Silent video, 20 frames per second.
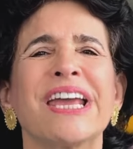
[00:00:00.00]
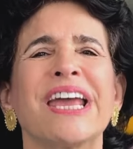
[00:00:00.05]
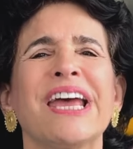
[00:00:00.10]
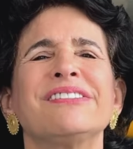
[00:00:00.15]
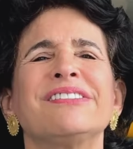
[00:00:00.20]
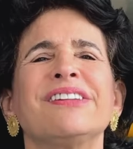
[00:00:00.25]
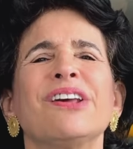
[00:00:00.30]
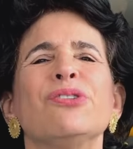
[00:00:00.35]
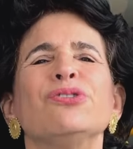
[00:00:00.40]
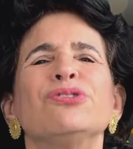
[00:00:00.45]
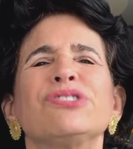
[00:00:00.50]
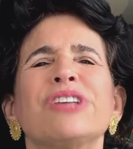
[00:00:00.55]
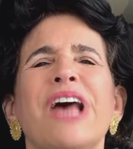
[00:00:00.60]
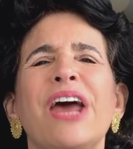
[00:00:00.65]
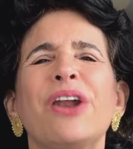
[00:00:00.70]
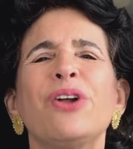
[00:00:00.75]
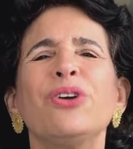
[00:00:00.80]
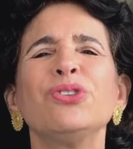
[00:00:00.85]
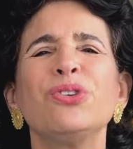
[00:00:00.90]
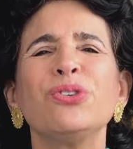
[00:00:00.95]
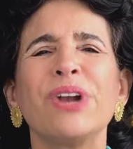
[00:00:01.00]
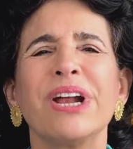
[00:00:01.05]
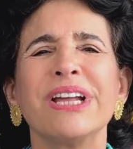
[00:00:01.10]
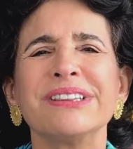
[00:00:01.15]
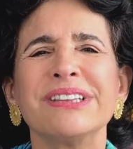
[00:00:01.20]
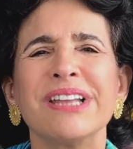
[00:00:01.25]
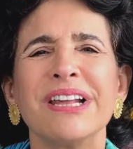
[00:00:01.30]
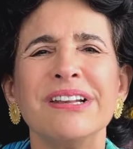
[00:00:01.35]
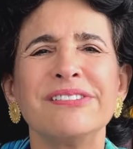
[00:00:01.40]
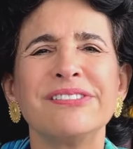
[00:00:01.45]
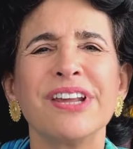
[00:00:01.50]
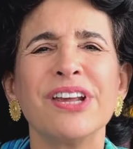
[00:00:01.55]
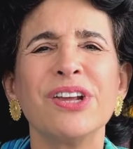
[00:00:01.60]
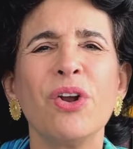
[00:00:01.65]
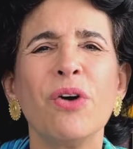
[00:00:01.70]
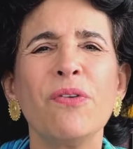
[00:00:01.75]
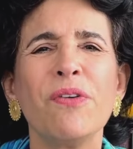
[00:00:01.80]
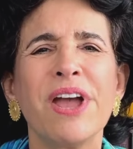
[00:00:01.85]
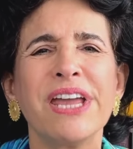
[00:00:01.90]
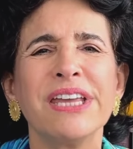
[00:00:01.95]
que se usaron durante el
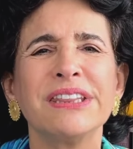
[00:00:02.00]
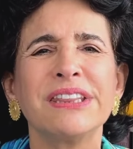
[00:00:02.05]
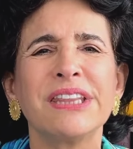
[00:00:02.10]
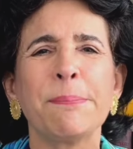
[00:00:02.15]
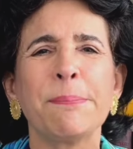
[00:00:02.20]
siglo XX